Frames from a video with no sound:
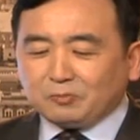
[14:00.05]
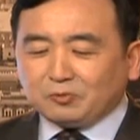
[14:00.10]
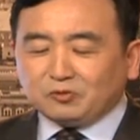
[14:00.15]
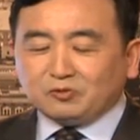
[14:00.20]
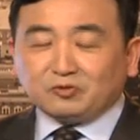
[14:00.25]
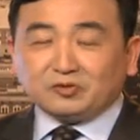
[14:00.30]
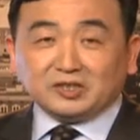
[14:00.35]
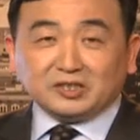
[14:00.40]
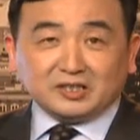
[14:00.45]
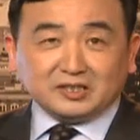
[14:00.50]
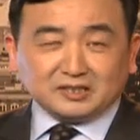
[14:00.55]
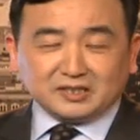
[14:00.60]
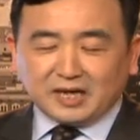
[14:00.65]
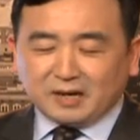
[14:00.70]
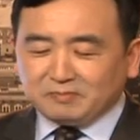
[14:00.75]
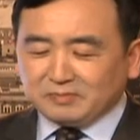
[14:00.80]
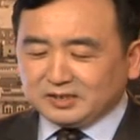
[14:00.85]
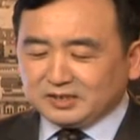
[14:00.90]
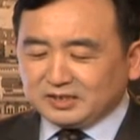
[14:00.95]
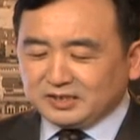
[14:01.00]
部分人
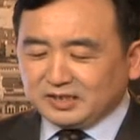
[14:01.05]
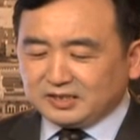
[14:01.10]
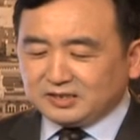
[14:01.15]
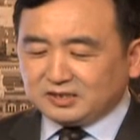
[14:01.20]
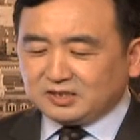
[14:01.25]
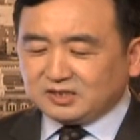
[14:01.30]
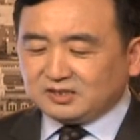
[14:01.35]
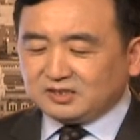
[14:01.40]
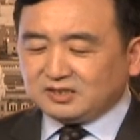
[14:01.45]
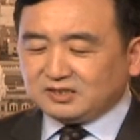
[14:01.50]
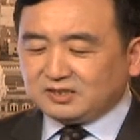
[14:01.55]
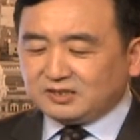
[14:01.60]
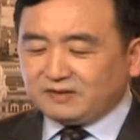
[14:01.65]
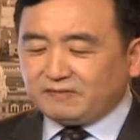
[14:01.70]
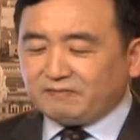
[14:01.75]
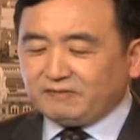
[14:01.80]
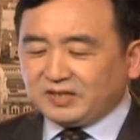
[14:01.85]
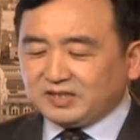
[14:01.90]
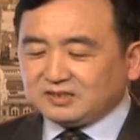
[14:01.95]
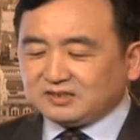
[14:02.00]
他们坚持的
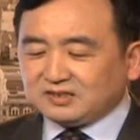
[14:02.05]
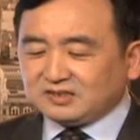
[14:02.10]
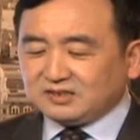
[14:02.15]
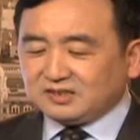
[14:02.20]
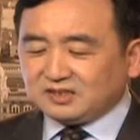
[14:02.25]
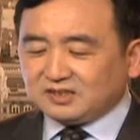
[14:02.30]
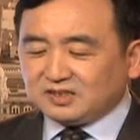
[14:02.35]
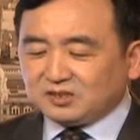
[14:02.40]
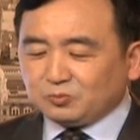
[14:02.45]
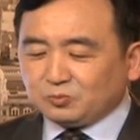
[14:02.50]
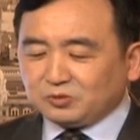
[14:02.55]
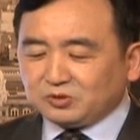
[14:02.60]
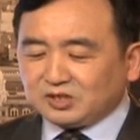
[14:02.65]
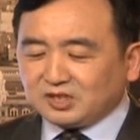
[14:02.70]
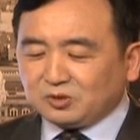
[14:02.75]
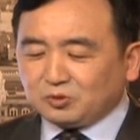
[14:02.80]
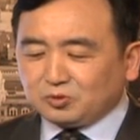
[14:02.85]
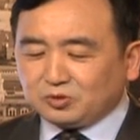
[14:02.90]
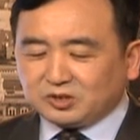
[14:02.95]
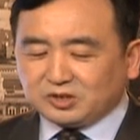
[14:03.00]
认为自己是无
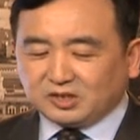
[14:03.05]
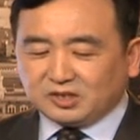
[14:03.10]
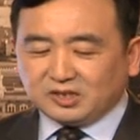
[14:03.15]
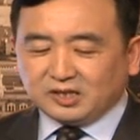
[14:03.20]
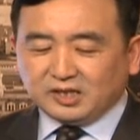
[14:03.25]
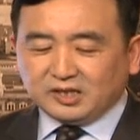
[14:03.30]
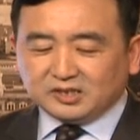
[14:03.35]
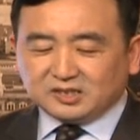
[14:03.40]
神论者，